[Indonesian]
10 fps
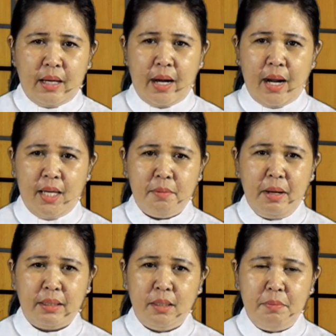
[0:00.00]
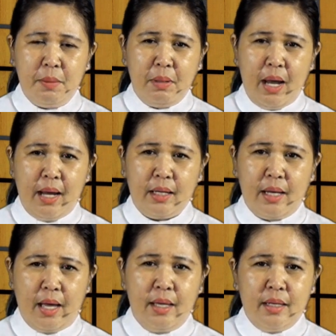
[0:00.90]
karena hikmat lebih
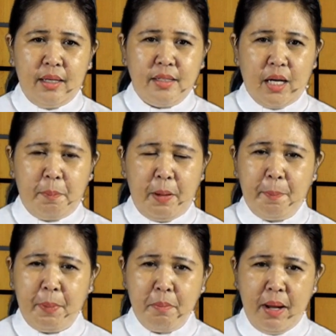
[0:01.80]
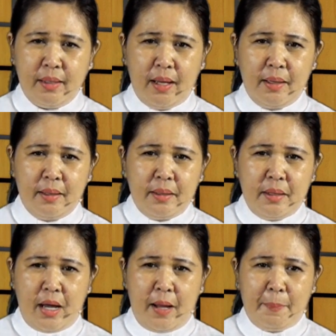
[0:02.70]
berharga daripada permata.
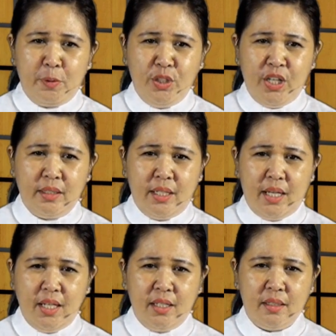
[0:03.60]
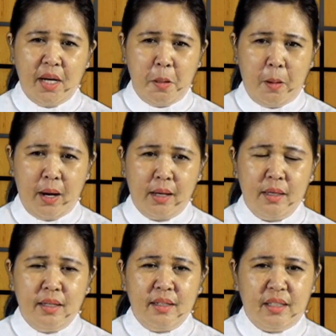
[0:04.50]
Apapun yang diinginkan
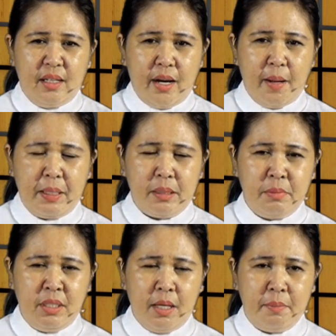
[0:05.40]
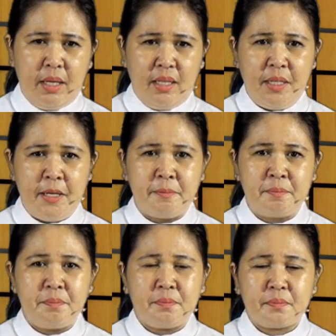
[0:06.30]
orang tidak dapat menyamainya.
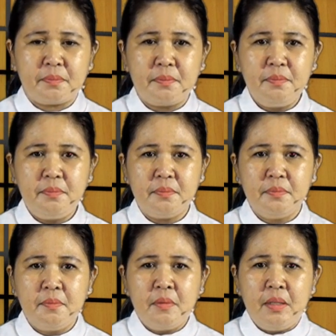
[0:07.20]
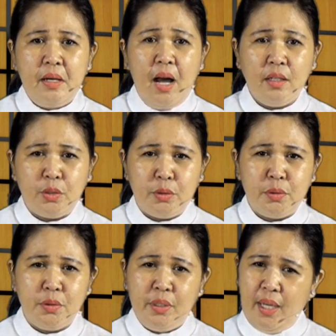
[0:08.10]

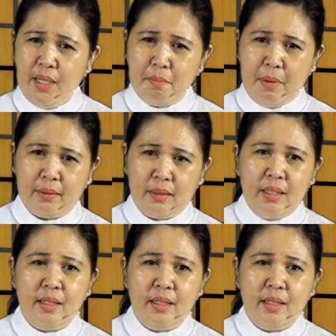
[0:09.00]
Aku, hikmat,